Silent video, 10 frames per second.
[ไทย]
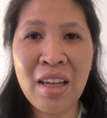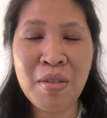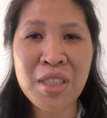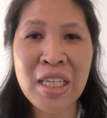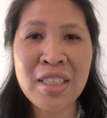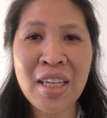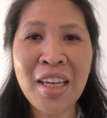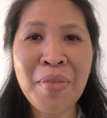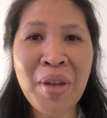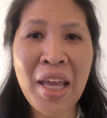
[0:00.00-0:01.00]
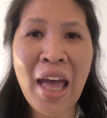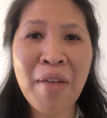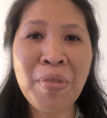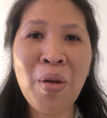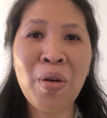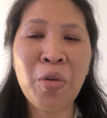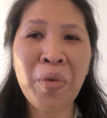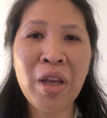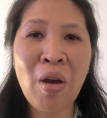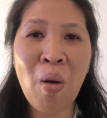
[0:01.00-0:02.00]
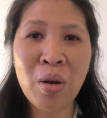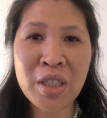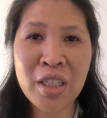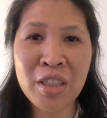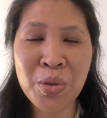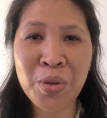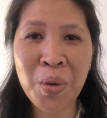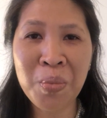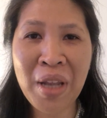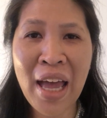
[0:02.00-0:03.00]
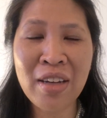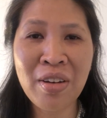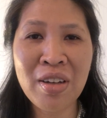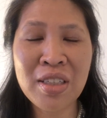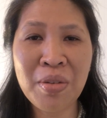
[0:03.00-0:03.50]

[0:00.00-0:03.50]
จริงที่ไม่ได้อัปโหลดวิดีโอที่ YouTube นานก็